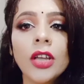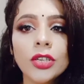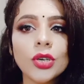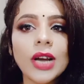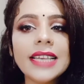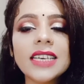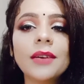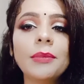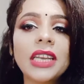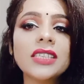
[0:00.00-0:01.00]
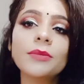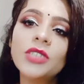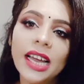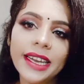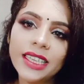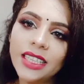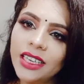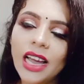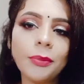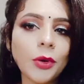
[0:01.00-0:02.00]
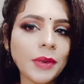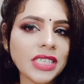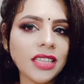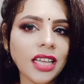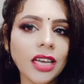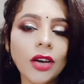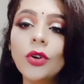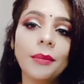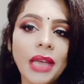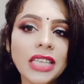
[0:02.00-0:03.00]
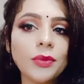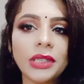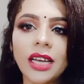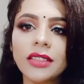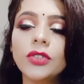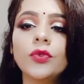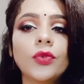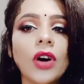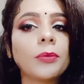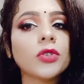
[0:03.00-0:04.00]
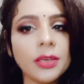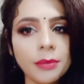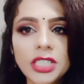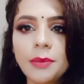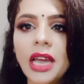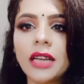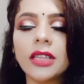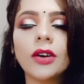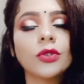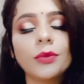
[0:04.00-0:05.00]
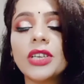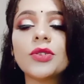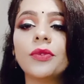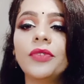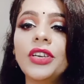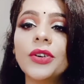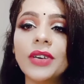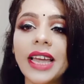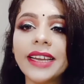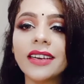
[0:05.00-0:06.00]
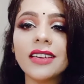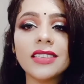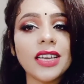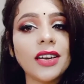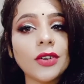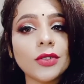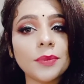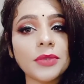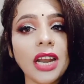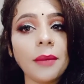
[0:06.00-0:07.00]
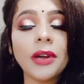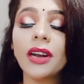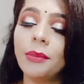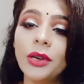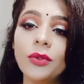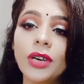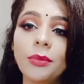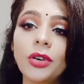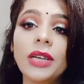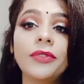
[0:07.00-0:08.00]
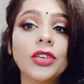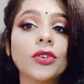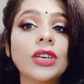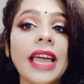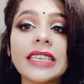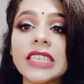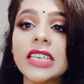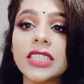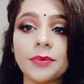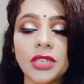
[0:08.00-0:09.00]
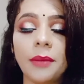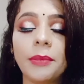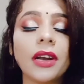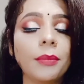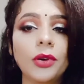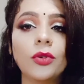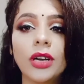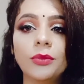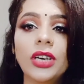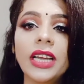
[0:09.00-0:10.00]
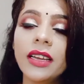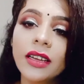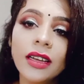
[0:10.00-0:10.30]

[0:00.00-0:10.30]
सो so गाइज अगर मेरे समझाने का तरीका आपको पसंद आता हो और मैं जो बताती हूँ वो आपको समझ में आता हो तो मेक श्योर sure वीडियो को लाइक करना चैनल को सब्सक्राइब करना बिल्कुल ना भूले वीडियो को लाइक शेयर सब्सक्राइब करना बिल्कुल ना भूले